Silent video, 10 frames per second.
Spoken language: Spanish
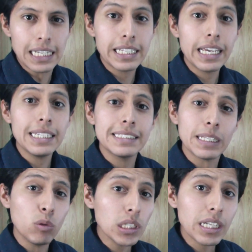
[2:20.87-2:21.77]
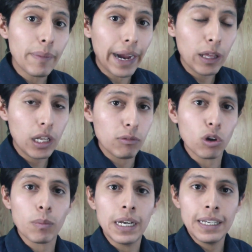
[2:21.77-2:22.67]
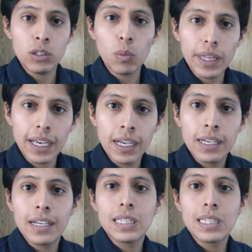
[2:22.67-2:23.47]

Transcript: así que si no has trabajado en la formalidad de tu vida,